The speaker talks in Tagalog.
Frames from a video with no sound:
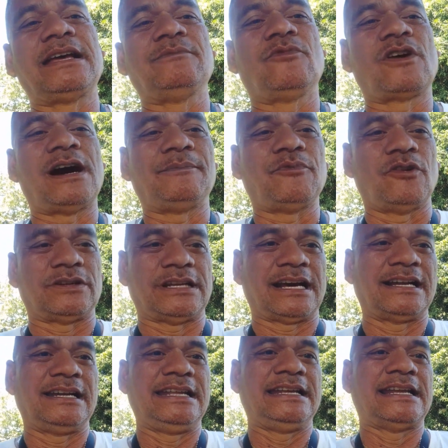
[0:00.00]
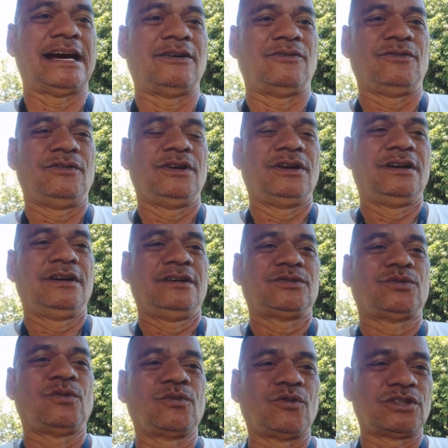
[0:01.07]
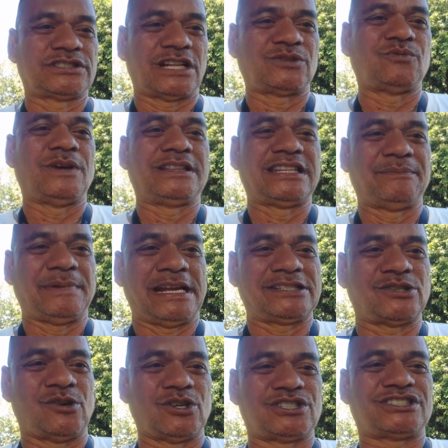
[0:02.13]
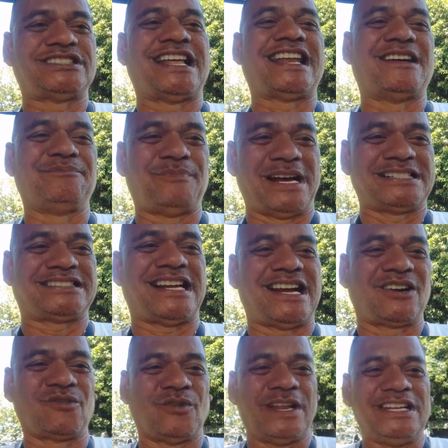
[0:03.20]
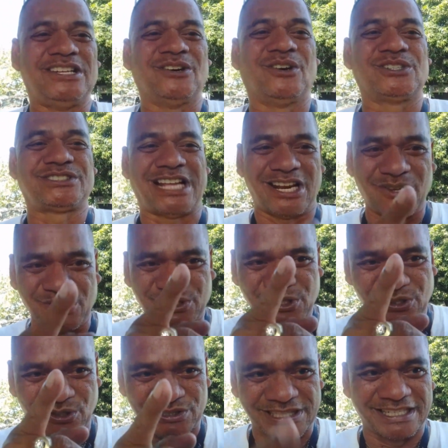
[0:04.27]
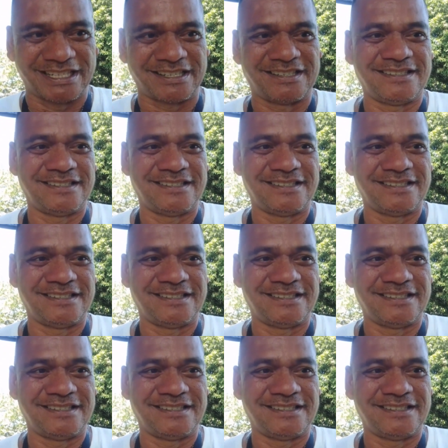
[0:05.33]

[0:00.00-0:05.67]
mo nga po ng linaw tungkol sa 20 pesos na lampas ang kwelyo. Salute you, sir.